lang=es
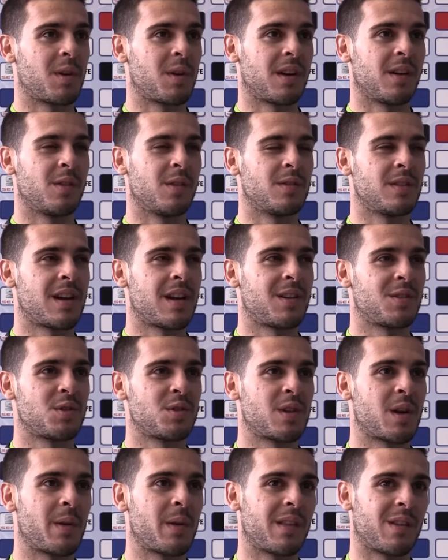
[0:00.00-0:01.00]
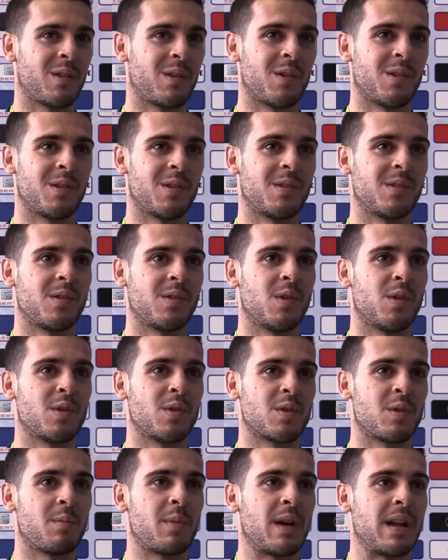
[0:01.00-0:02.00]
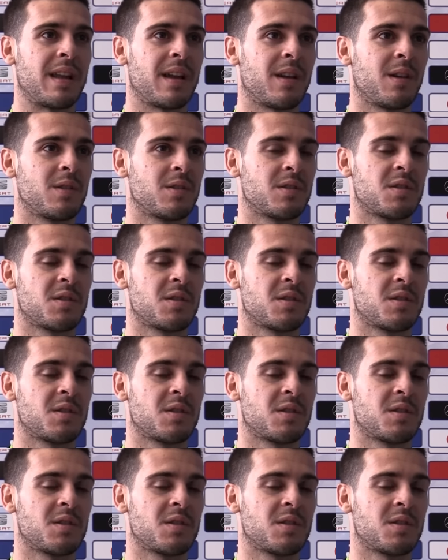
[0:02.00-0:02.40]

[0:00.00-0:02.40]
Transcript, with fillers: reencontrarnos otra vez con, los compañeros.